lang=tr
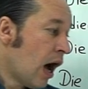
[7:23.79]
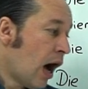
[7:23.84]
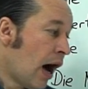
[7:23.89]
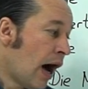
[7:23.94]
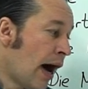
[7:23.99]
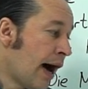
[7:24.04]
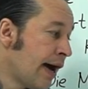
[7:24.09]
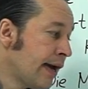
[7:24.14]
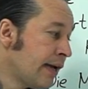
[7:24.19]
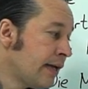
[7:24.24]

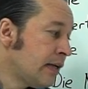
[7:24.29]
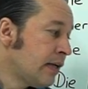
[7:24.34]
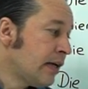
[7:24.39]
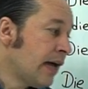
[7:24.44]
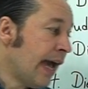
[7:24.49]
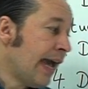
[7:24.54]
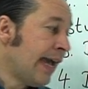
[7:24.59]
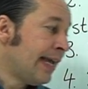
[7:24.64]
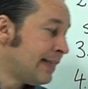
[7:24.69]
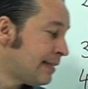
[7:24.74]
Aynı
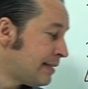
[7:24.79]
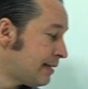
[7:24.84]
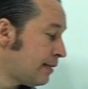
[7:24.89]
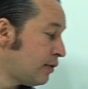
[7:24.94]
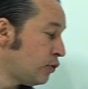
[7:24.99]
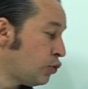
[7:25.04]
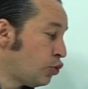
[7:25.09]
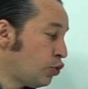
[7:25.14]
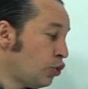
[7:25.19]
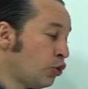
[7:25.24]

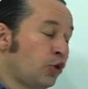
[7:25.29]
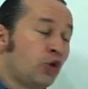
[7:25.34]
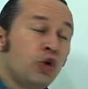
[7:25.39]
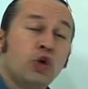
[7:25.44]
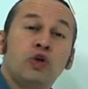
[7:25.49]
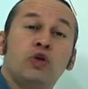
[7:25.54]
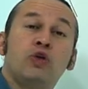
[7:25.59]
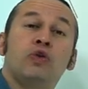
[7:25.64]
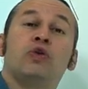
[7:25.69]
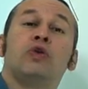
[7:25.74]

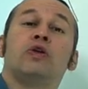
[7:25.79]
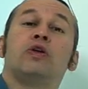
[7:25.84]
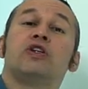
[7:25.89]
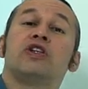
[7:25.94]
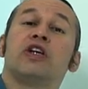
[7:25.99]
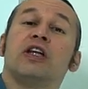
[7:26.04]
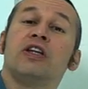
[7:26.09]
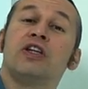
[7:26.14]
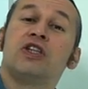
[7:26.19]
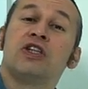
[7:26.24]
enstitünün
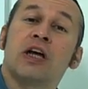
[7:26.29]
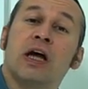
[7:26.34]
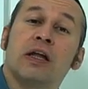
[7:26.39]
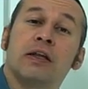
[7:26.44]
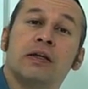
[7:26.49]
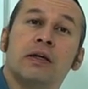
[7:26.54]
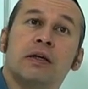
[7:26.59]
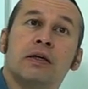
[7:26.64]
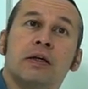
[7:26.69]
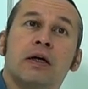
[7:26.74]

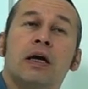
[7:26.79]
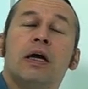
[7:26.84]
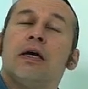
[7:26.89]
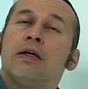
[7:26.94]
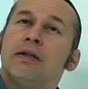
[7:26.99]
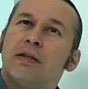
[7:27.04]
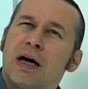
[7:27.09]
çalışanları,